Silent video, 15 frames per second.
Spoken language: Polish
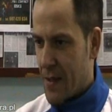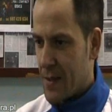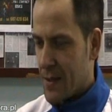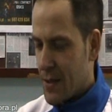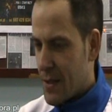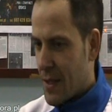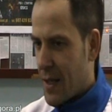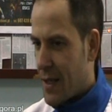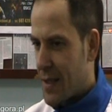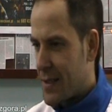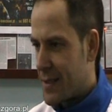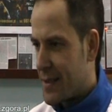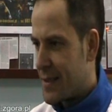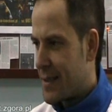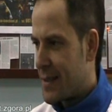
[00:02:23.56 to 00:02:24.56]
No tak,
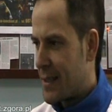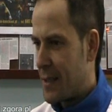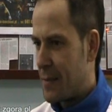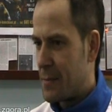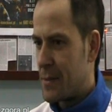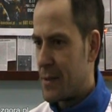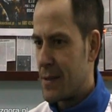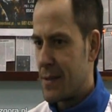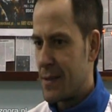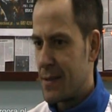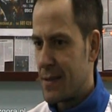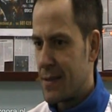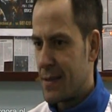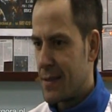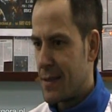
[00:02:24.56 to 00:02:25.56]
gram,
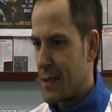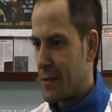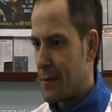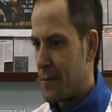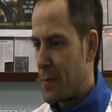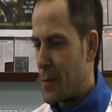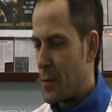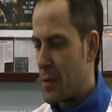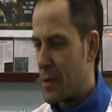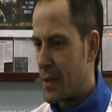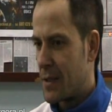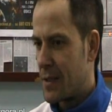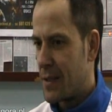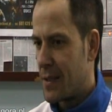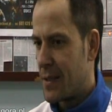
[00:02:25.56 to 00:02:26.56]
gram w piłkę
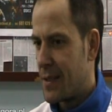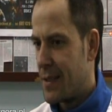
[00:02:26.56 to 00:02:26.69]
i